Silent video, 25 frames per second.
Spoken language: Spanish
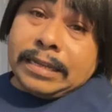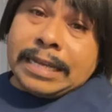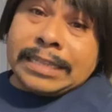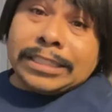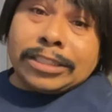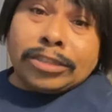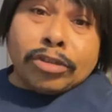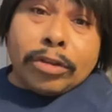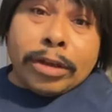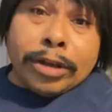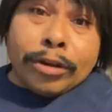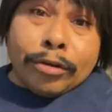
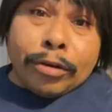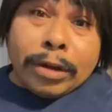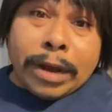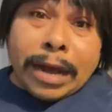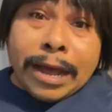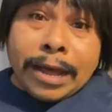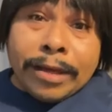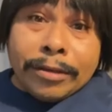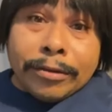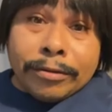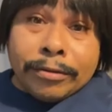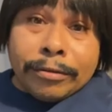estoy
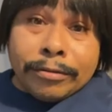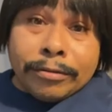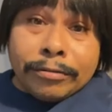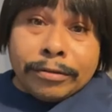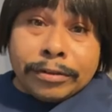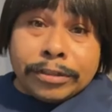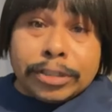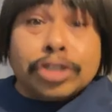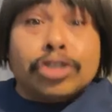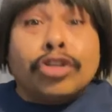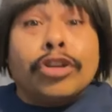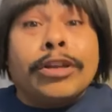enojado,
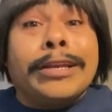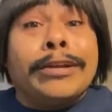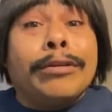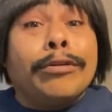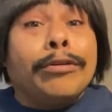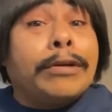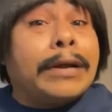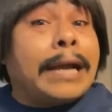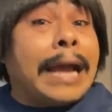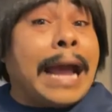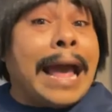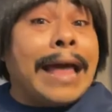estoy
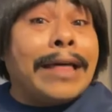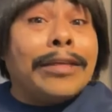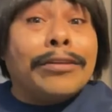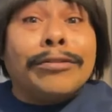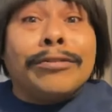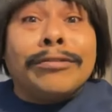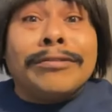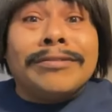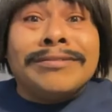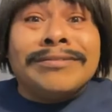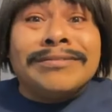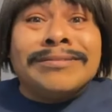
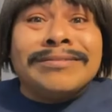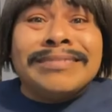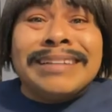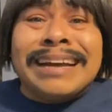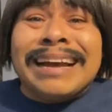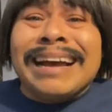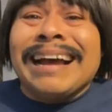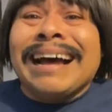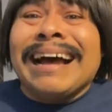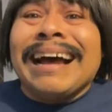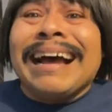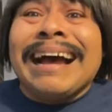enojado.
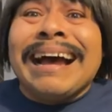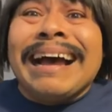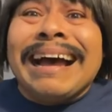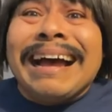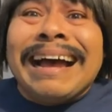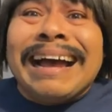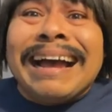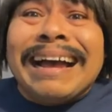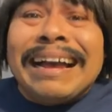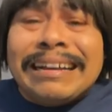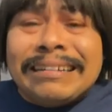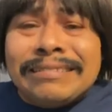
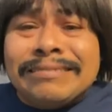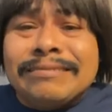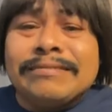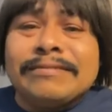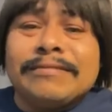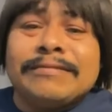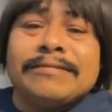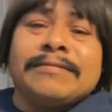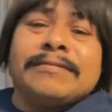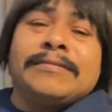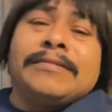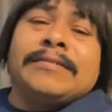¡Ah!
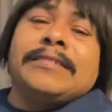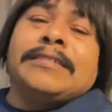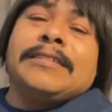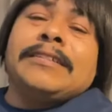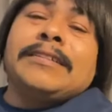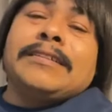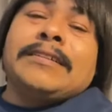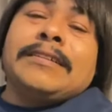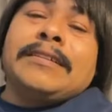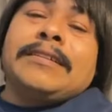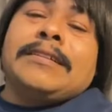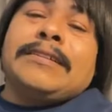
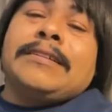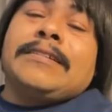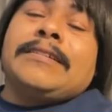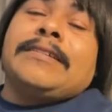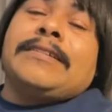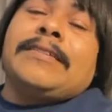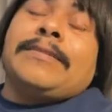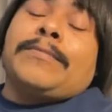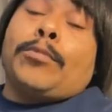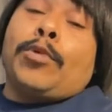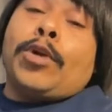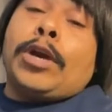
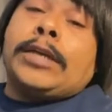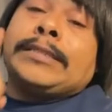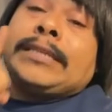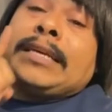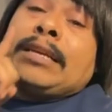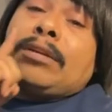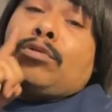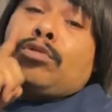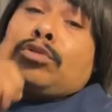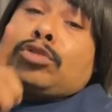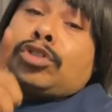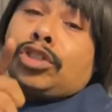Voy a
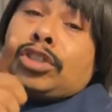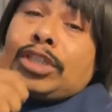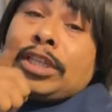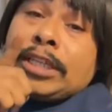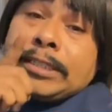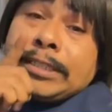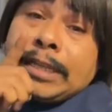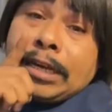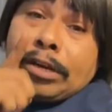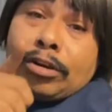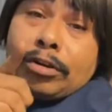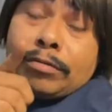hacer
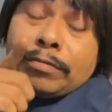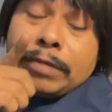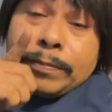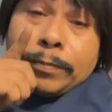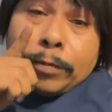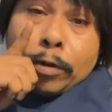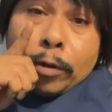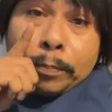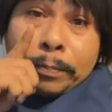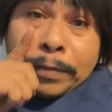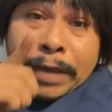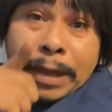justicia con mi
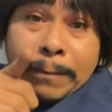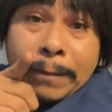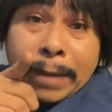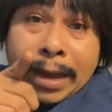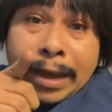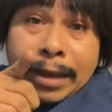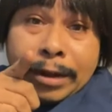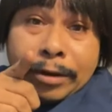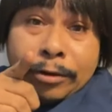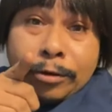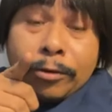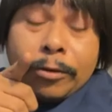propia
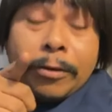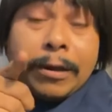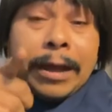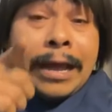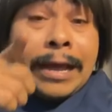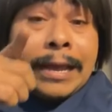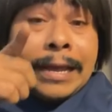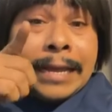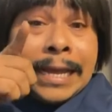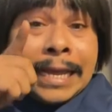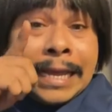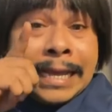mano
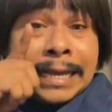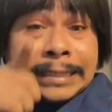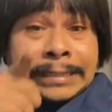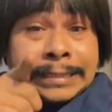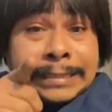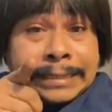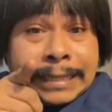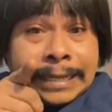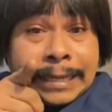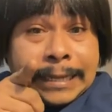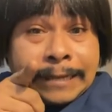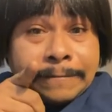a
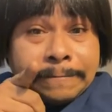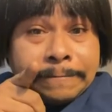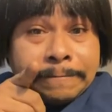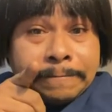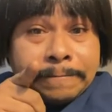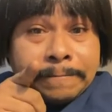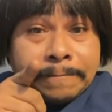ese